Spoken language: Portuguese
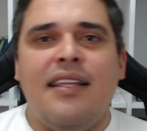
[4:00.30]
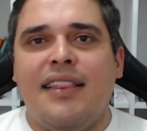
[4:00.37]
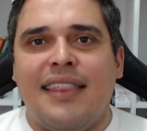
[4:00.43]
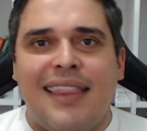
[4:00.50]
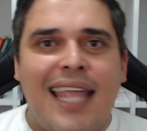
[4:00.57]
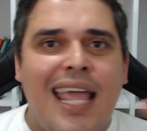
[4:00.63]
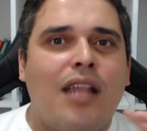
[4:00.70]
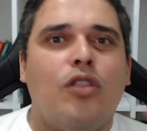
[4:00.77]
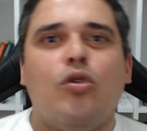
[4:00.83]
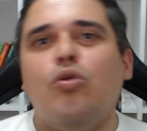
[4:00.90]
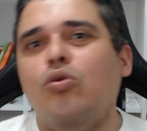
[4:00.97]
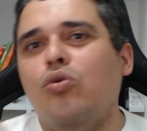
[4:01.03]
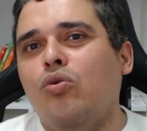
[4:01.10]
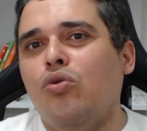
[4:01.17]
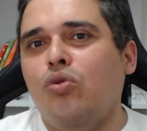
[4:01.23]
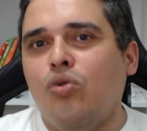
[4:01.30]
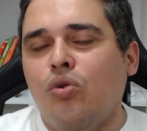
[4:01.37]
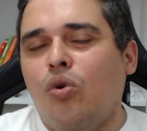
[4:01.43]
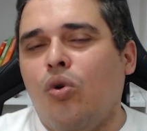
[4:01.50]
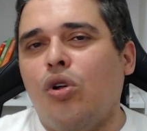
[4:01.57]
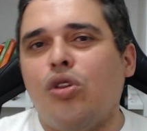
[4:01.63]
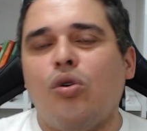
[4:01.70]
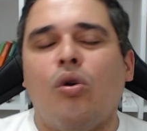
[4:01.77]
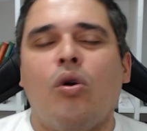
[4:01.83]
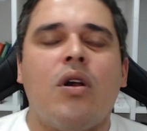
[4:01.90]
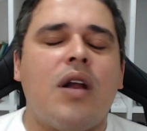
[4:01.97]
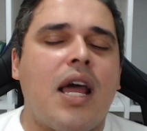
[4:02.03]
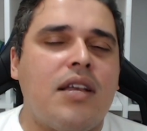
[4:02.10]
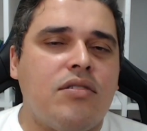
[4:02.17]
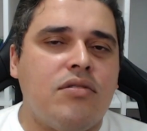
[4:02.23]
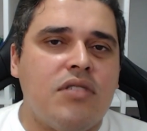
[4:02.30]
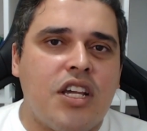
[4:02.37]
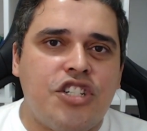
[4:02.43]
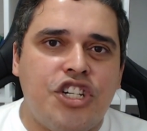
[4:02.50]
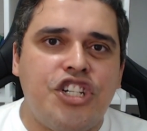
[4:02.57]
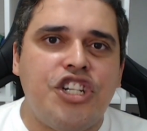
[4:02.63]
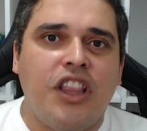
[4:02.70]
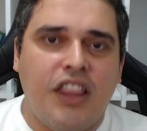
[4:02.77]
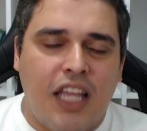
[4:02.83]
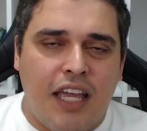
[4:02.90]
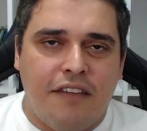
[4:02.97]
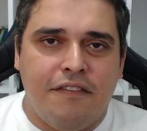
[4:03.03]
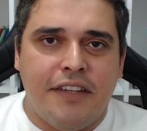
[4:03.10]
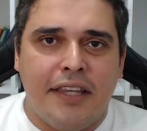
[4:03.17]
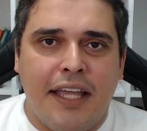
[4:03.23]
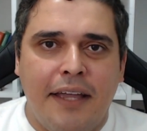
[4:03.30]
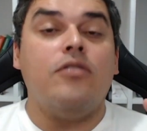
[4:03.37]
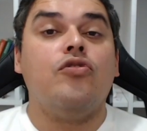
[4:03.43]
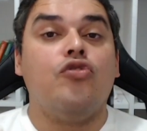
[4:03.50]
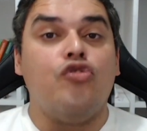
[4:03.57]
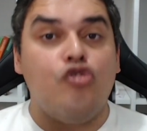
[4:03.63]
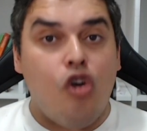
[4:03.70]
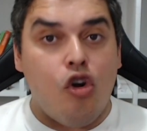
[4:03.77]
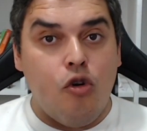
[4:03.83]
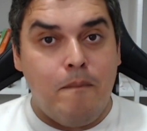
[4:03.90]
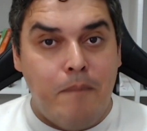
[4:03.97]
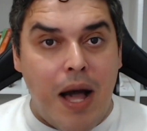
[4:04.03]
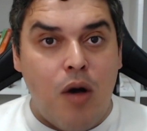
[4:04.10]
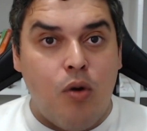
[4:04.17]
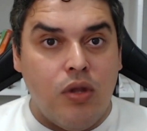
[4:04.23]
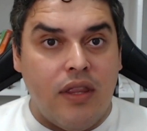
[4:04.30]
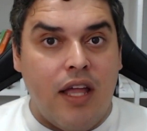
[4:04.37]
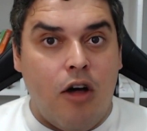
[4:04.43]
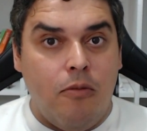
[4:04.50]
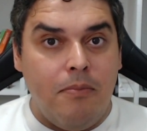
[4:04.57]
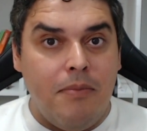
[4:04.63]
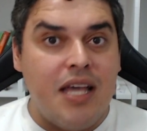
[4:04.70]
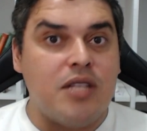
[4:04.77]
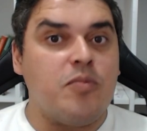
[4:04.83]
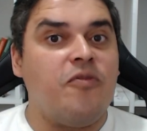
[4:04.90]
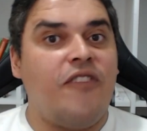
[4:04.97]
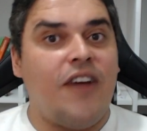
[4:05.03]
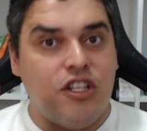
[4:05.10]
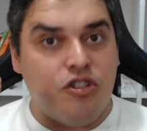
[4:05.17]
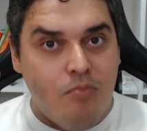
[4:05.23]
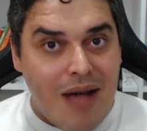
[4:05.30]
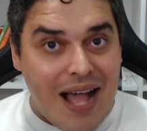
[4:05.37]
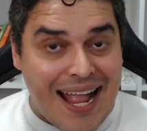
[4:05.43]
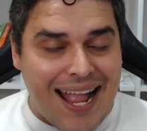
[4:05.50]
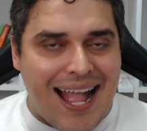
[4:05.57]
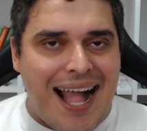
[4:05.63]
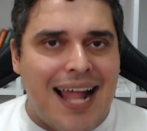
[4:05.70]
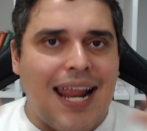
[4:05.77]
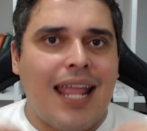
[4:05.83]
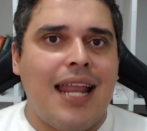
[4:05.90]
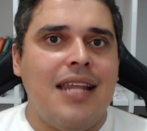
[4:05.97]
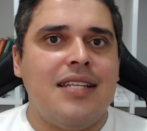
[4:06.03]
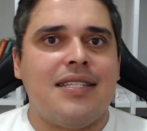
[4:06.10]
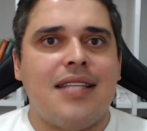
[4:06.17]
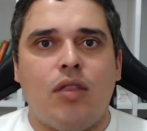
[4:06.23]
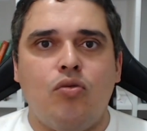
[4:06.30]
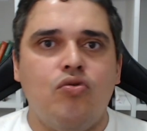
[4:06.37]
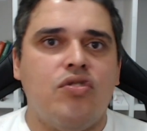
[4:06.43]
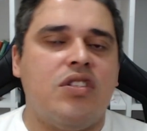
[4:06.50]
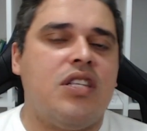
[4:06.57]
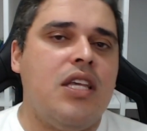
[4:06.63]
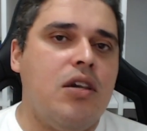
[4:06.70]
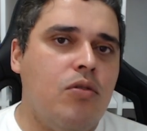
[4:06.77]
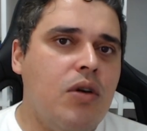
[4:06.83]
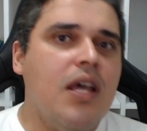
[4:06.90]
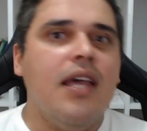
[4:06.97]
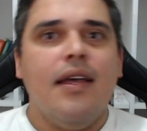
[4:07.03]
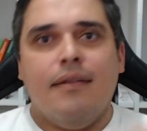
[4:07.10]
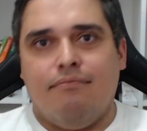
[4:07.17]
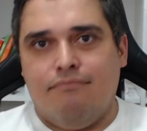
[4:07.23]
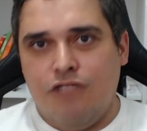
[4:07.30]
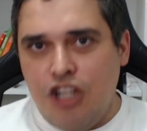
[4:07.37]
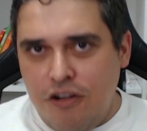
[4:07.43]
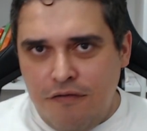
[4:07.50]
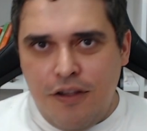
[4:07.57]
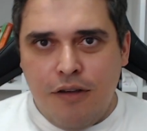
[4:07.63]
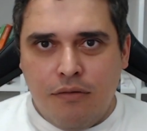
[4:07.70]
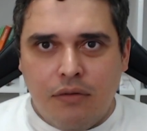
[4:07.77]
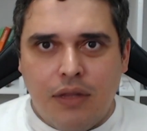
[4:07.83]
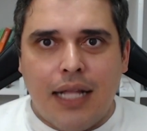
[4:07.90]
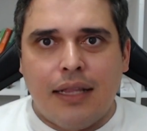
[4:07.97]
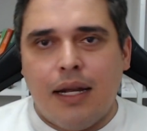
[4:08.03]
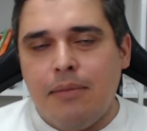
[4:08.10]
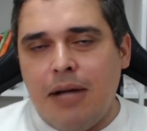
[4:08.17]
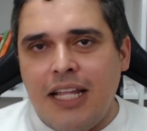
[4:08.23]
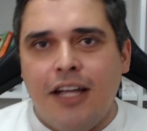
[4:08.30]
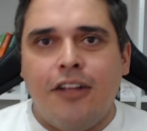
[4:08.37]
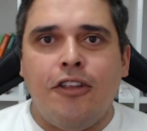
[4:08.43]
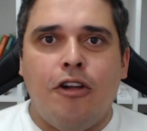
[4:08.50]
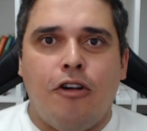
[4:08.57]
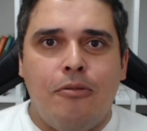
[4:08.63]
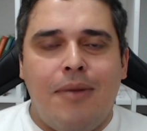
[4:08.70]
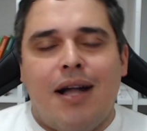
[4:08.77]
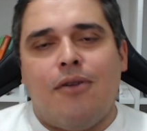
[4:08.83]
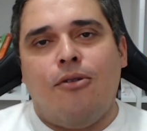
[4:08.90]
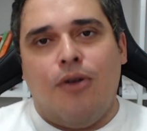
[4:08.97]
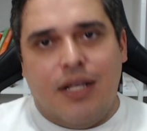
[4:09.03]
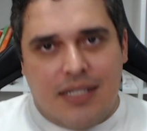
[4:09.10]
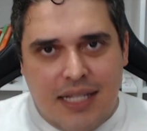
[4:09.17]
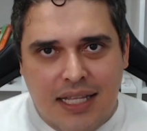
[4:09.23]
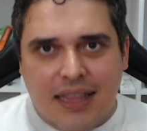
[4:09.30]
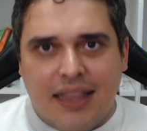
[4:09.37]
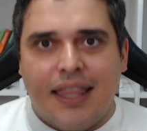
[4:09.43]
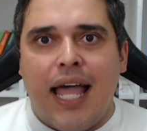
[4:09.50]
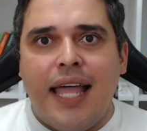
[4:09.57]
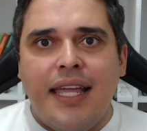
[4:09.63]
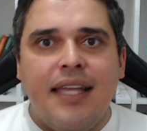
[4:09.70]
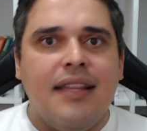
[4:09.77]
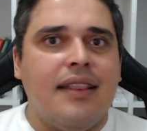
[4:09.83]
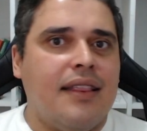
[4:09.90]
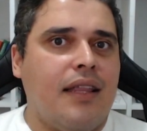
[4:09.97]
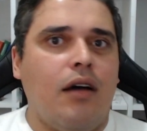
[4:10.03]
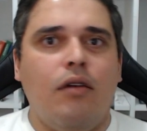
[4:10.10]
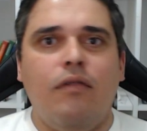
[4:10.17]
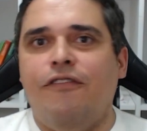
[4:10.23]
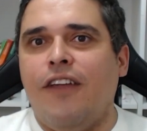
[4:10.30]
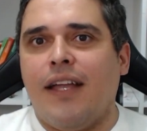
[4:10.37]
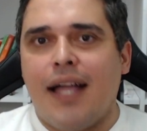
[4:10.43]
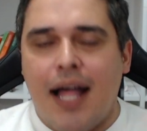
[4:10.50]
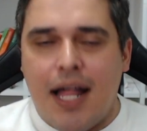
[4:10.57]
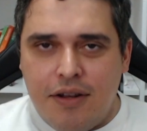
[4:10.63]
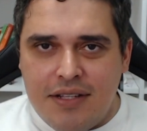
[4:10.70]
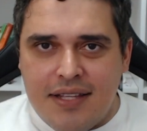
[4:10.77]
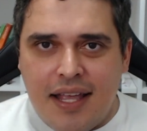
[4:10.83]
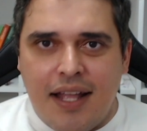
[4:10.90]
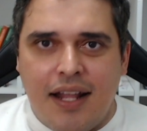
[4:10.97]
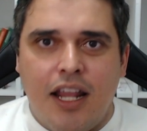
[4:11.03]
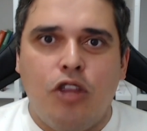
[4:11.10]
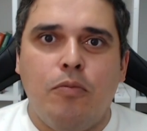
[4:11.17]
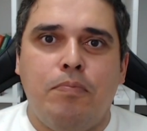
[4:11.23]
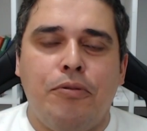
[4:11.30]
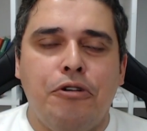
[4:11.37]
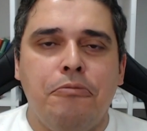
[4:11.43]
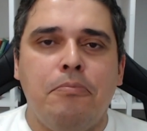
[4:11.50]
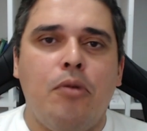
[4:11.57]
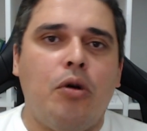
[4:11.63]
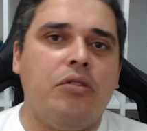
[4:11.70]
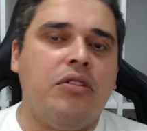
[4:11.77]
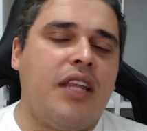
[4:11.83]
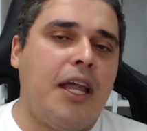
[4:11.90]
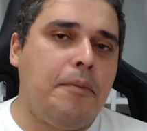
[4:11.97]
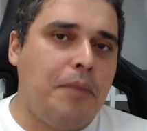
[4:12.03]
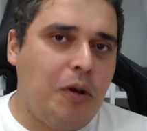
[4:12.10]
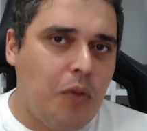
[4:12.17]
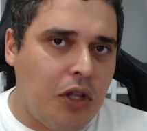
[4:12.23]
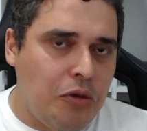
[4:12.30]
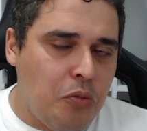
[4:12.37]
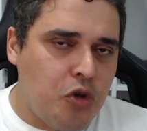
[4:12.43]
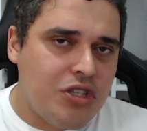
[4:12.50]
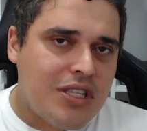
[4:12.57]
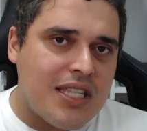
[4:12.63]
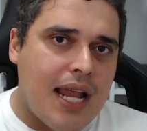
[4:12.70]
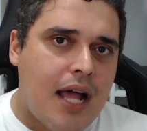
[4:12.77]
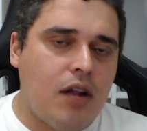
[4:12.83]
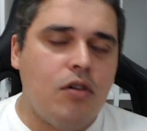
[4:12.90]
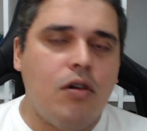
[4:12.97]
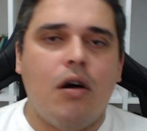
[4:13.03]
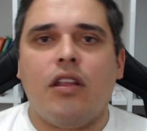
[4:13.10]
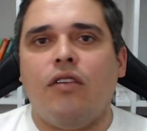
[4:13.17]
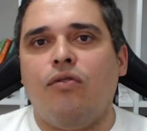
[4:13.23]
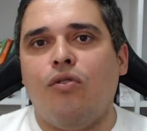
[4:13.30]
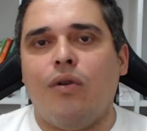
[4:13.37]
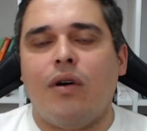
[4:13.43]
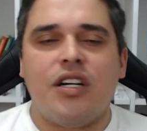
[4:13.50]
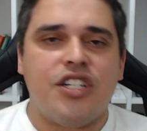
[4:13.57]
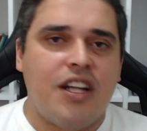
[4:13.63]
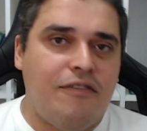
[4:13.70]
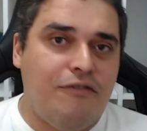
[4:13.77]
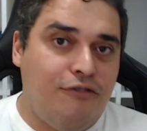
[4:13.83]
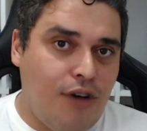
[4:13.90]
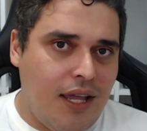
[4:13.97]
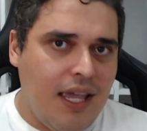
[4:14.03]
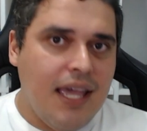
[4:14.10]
dentro do outro Horizon que a gente teve, né? Jogo parrudão mesmo, faz uma cara que eles anunciam, deviam estar trabalhando em alguma coisa. E tá aí então, ficaram em segredo por um bom tempo e quando mostraram God of War já foi